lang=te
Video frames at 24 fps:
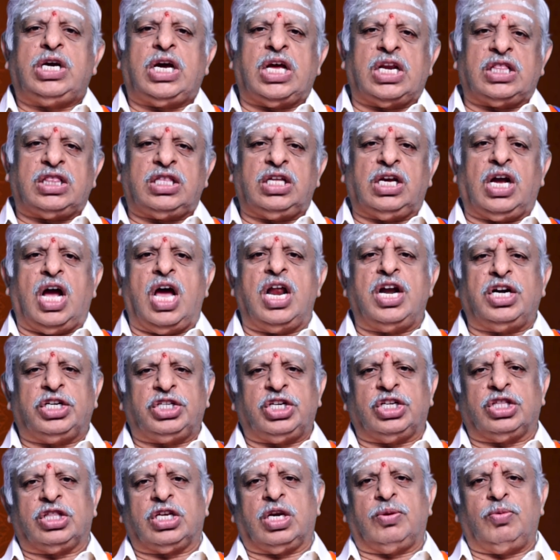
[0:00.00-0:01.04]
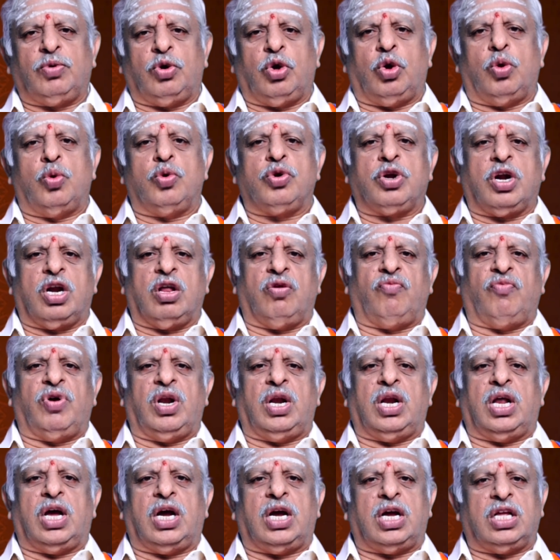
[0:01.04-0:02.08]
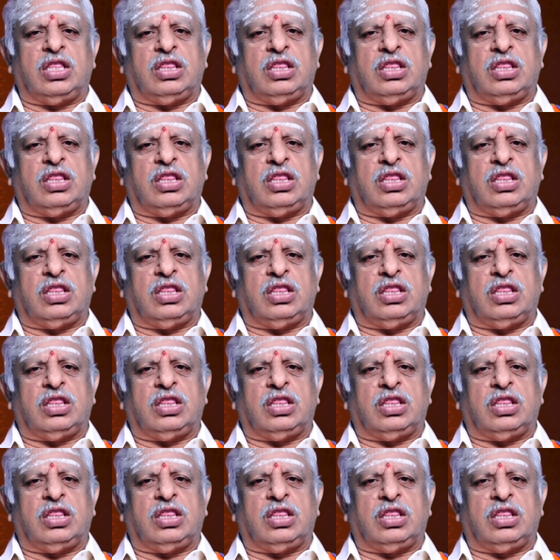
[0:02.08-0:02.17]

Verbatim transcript: కృతికా నక్షత్రంలో ఉండడం వల్ల